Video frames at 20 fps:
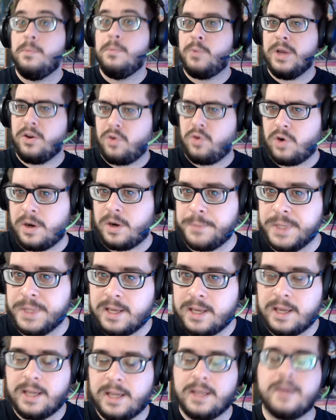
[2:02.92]
enorme
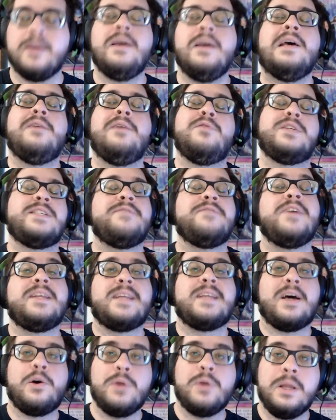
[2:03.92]
dele, você vai
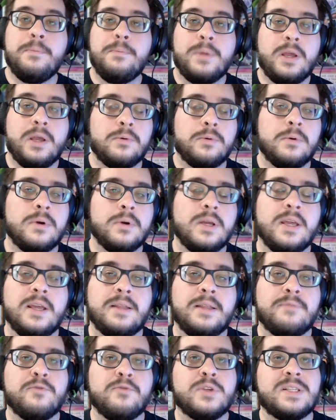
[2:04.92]
dar o Nibiru
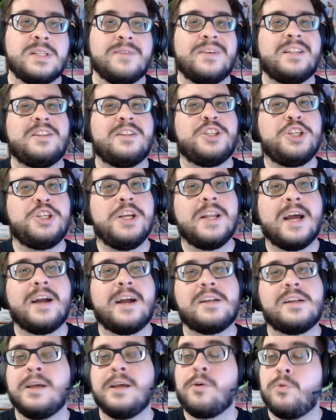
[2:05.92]
e você vai tirar
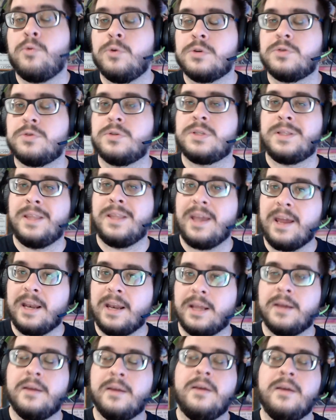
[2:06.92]
recursos
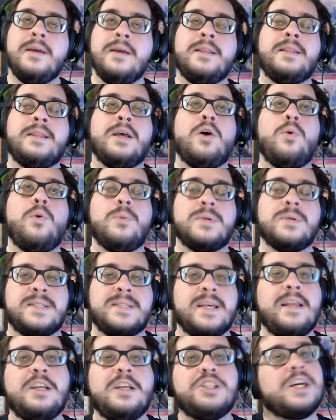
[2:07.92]
dele. Então,
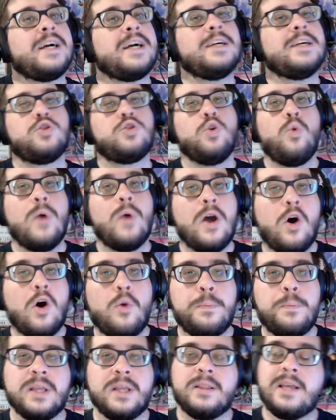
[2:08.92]
se ele já gastou o
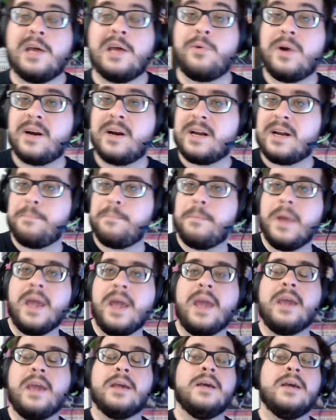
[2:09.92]
Elp, tá no
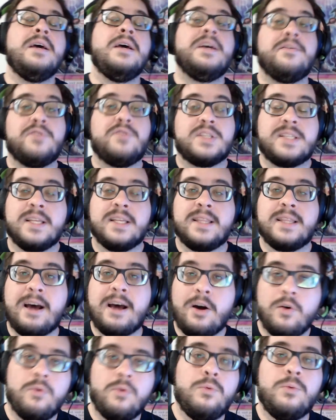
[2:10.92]
Argapen, você
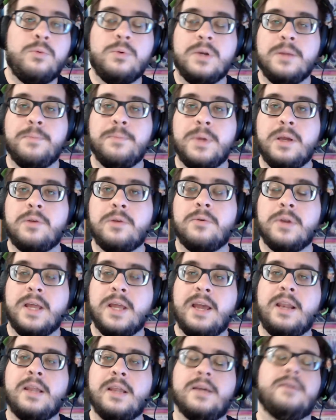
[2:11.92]
dá um Nibiru
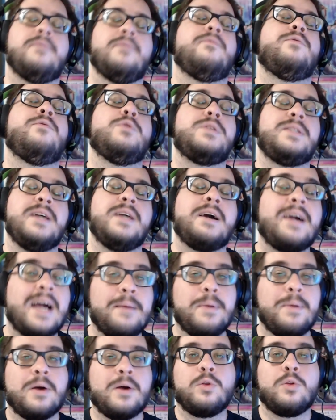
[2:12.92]
nele, você
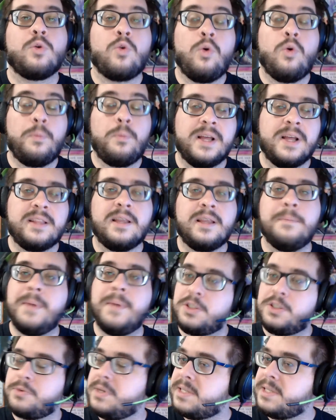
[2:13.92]
acaba
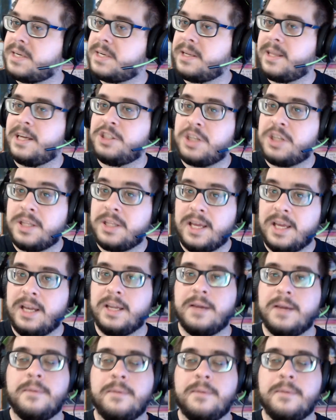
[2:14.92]
completamente com a estratégia dele.